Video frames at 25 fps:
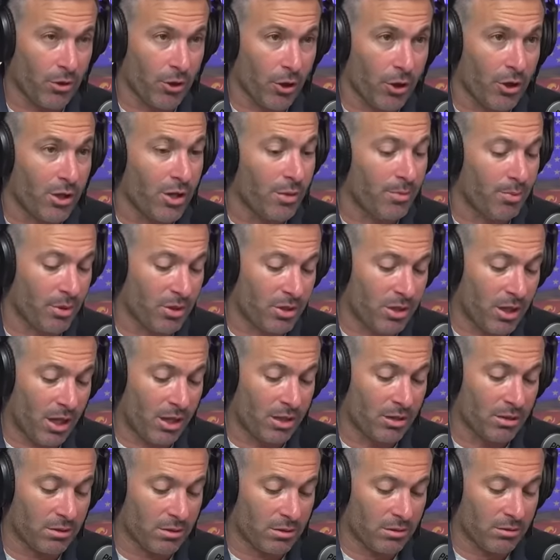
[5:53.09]

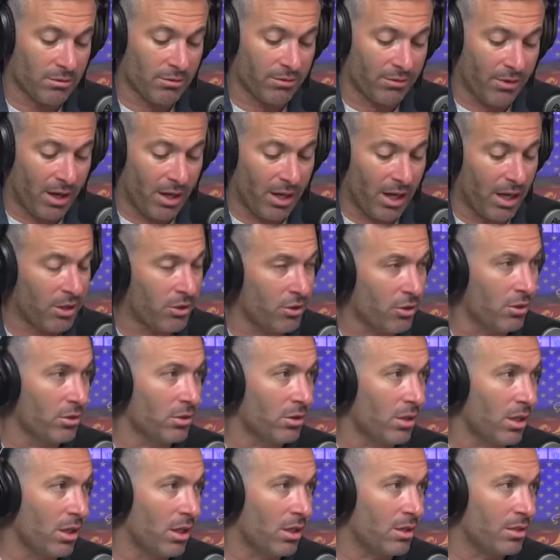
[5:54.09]
uh, финансовая
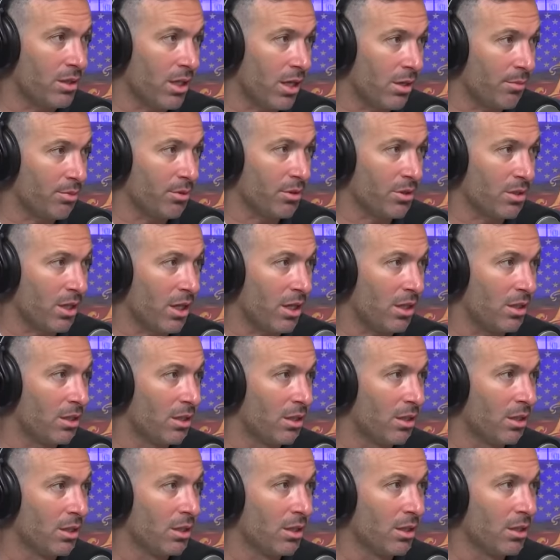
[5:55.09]
и 10%
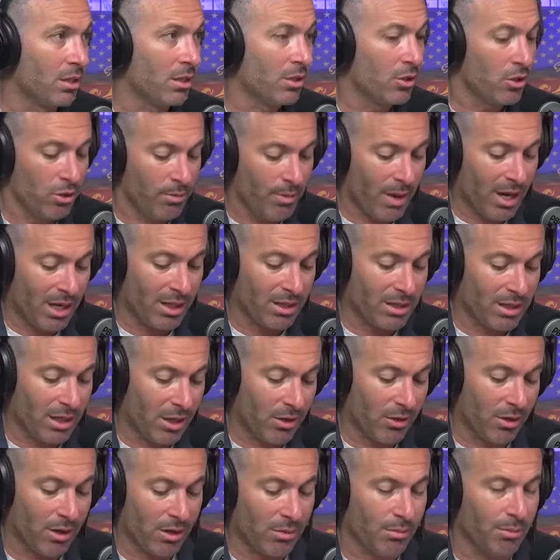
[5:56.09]

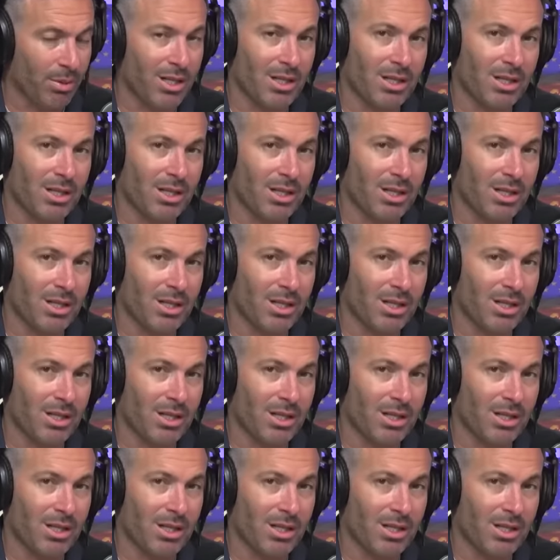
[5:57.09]
гуманитарное.